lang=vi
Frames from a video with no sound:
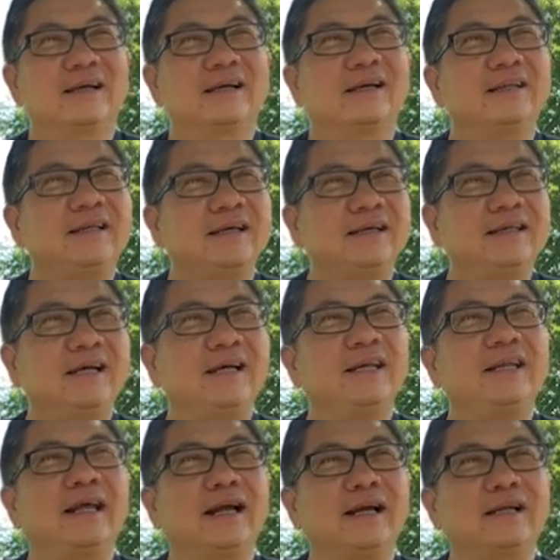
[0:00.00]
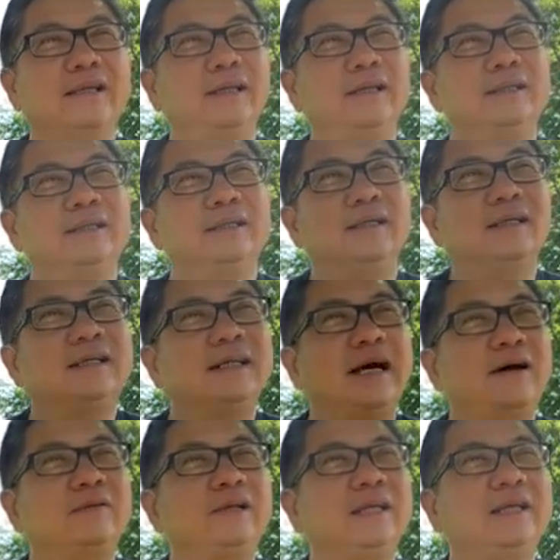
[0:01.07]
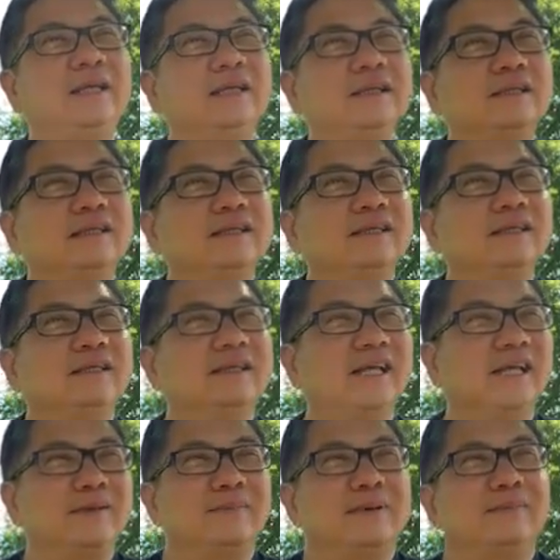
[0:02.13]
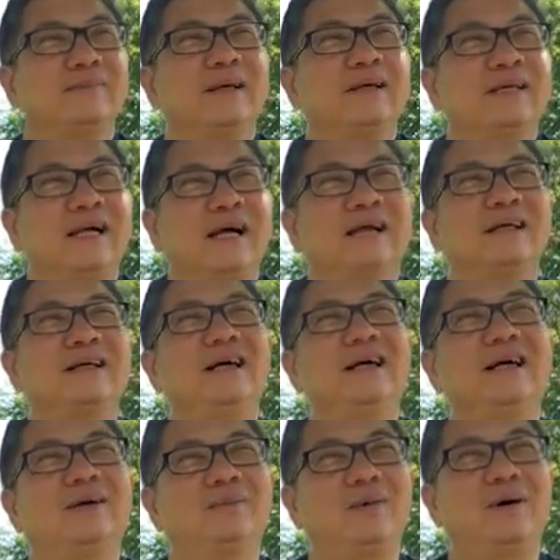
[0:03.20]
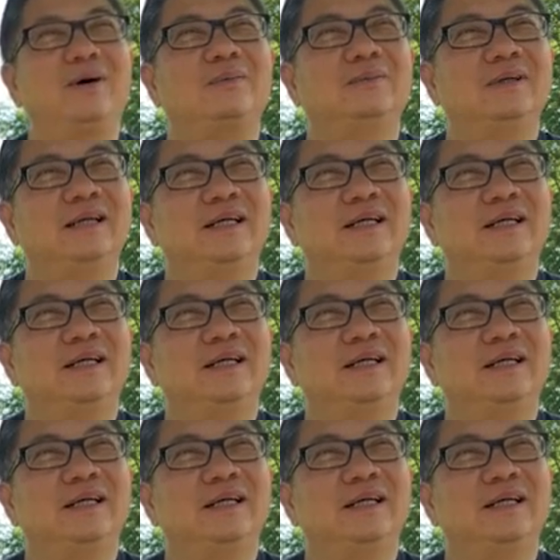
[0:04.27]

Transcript: Cái thế giới đang nghiêng ngửa đảo điên thì mình phải cần một